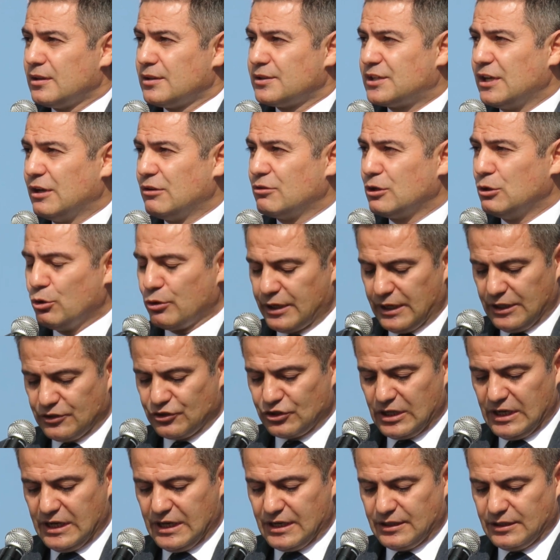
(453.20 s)
sevgili
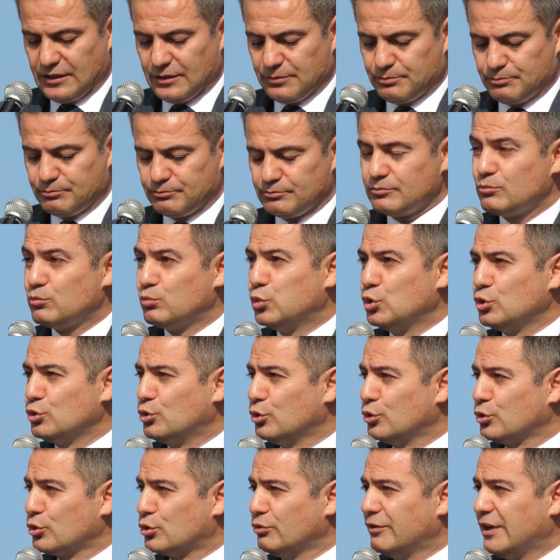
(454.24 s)
öğrenciler, bu
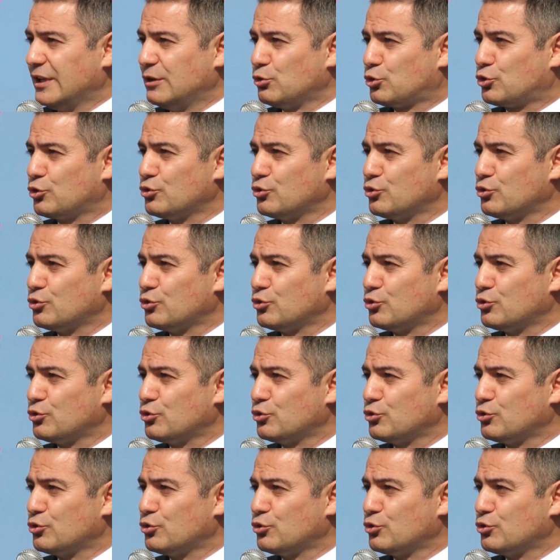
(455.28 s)
duygu ve